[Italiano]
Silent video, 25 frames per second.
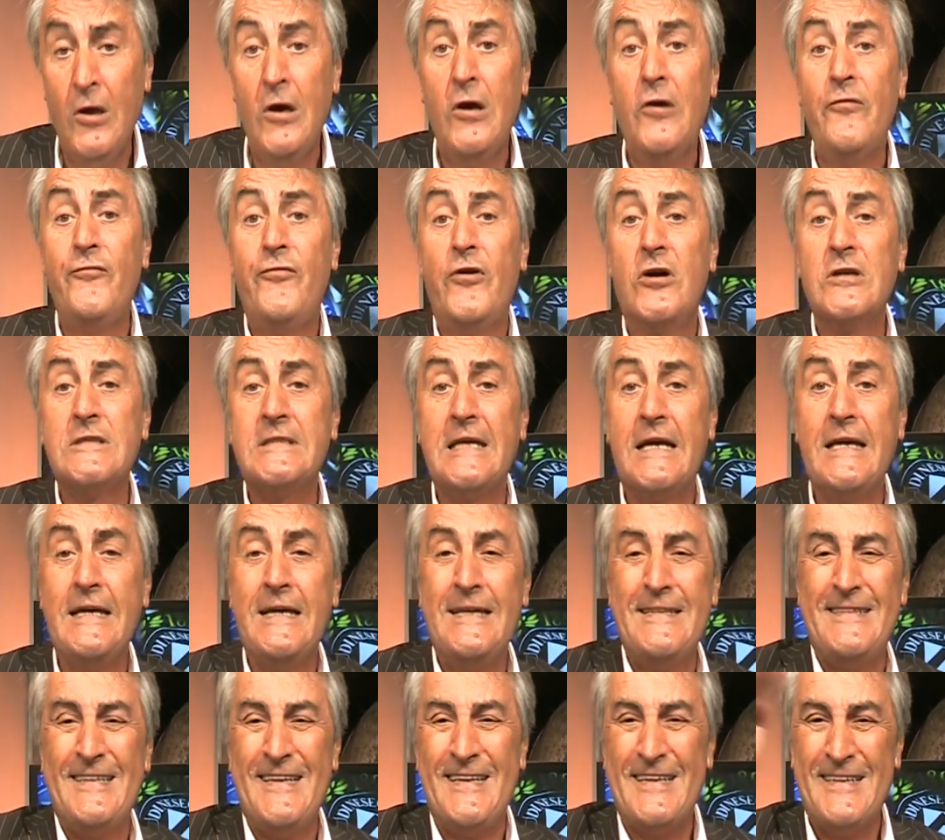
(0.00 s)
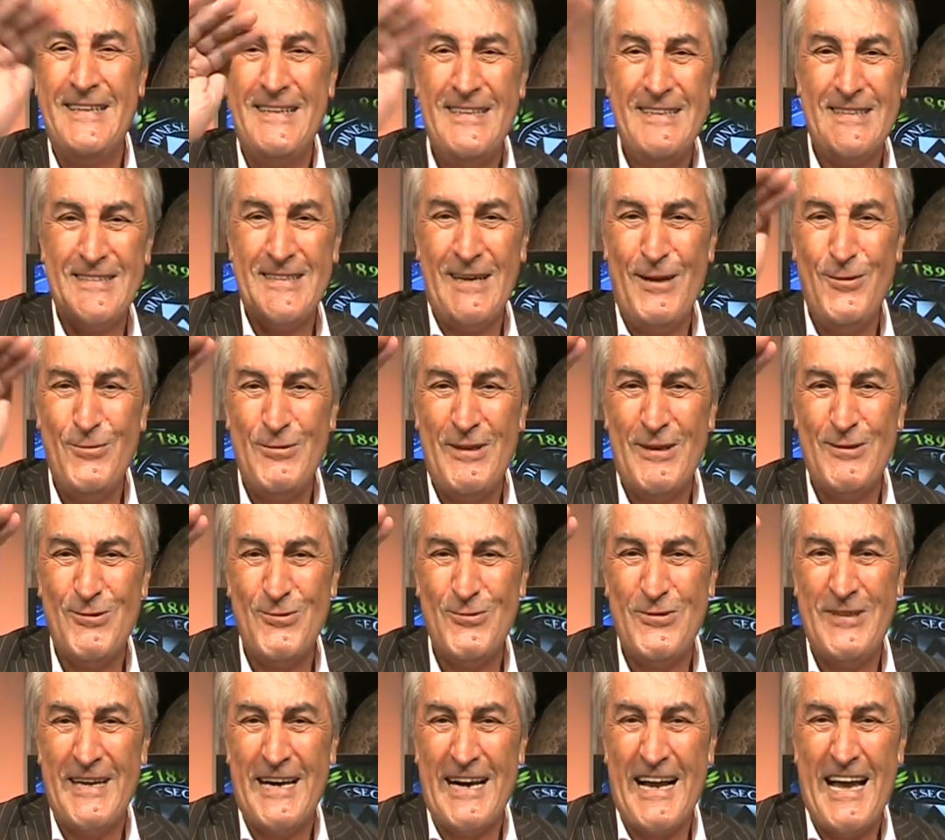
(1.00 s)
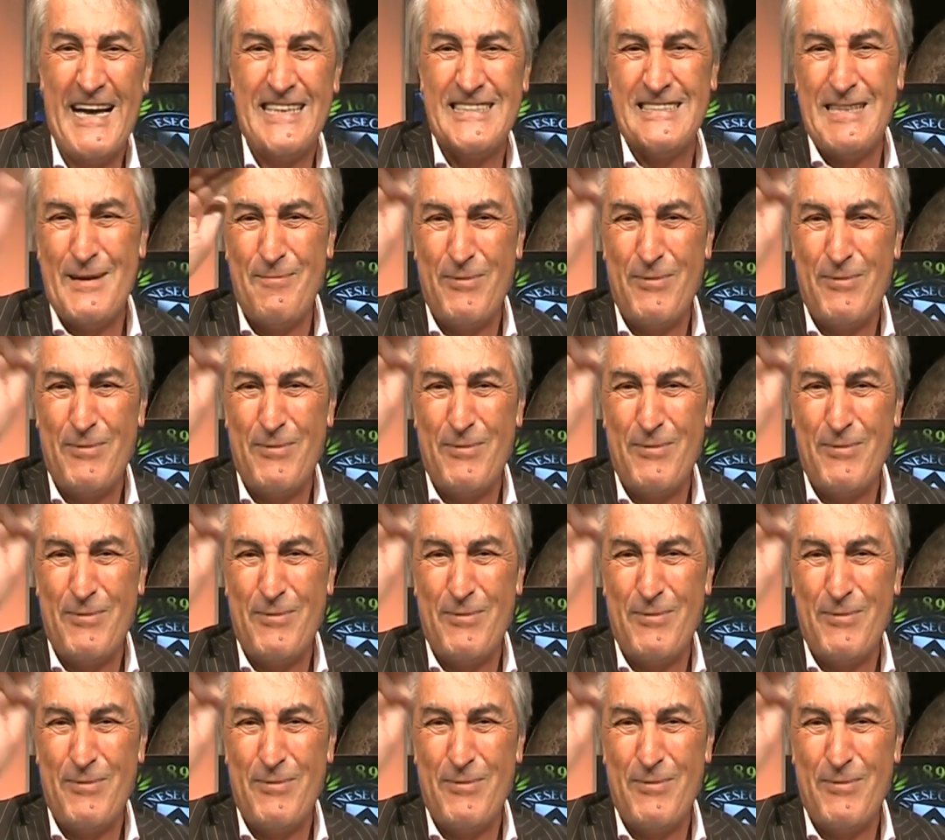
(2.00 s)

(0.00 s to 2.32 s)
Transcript: Forza Inter, saluti a tutti ragazzi, a